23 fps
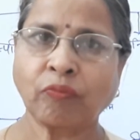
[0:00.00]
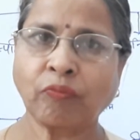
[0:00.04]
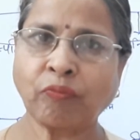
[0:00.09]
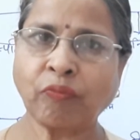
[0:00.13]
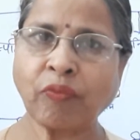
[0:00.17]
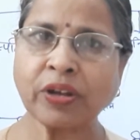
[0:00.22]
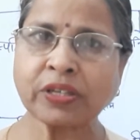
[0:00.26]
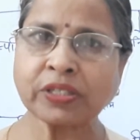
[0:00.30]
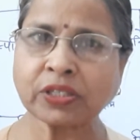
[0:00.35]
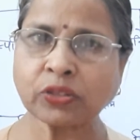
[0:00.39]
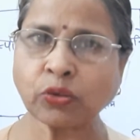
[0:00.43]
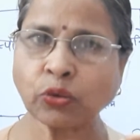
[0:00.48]

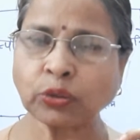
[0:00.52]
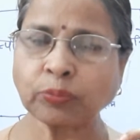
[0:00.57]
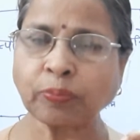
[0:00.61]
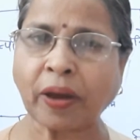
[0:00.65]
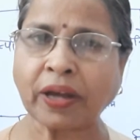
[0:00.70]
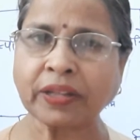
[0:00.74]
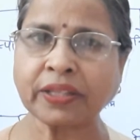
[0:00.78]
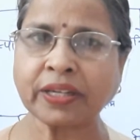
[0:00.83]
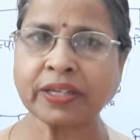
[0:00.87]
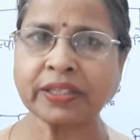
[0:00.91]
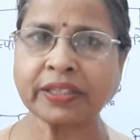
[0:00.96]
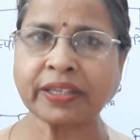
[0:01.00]
वस्त्र
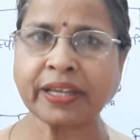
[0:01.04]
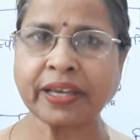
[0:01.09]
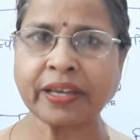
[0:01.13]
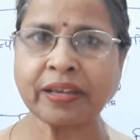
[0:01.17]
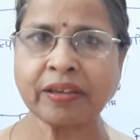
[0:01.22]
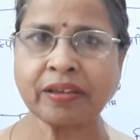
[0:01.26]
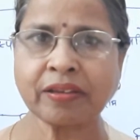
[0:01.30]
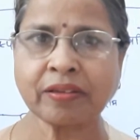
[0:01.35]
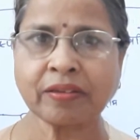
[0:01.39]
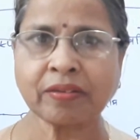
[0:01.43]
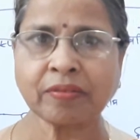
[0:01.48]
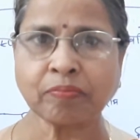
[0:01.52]
उत्पादन की
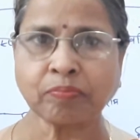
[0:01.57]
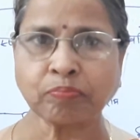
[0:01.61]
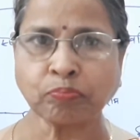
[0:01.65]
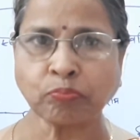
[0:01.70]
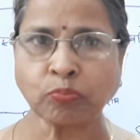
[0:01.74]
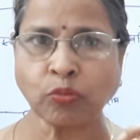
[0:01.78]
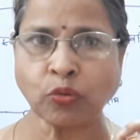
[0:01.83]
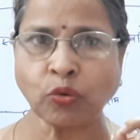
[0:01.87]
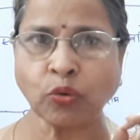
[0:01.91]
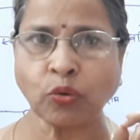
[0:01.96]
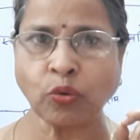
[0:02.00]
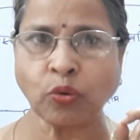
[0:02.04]

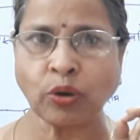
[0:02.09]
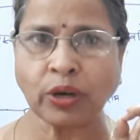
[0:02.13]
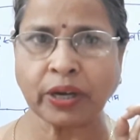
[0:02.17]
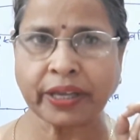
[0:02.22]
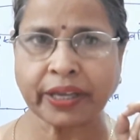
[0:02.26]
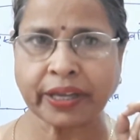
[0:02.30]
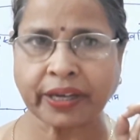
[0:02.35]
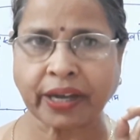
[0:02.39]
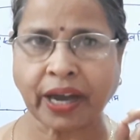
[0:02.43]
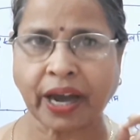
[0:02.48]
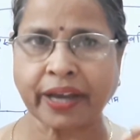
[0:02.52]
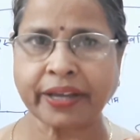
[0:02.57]
मूल
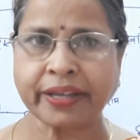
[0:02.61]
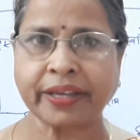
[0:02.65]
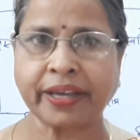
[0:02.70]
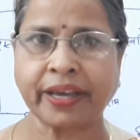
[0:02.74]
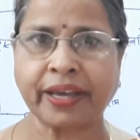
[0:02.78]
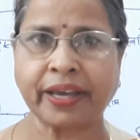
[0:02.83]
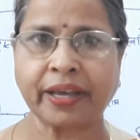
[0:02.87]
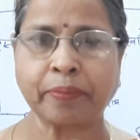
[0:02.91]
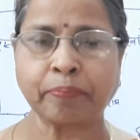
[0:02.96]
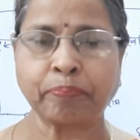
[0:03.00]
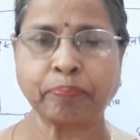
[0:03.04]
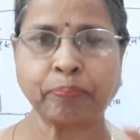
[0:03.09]
इकाई
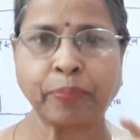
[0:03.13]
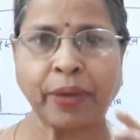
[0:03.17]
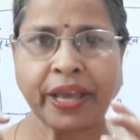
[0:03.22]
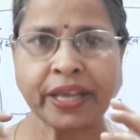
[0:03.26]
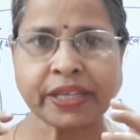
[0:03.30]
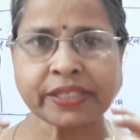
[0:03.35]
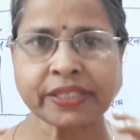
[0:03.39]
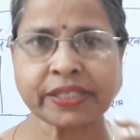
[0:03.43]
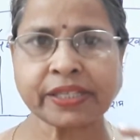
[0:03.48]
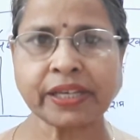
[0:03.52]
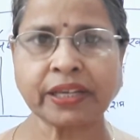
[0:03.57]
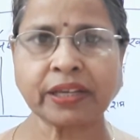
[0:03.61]
है
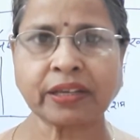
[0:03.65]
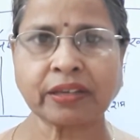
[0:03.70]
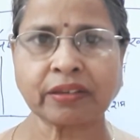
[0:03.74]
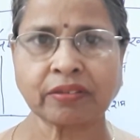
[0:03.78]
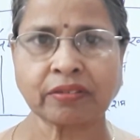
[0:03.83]
बेसिक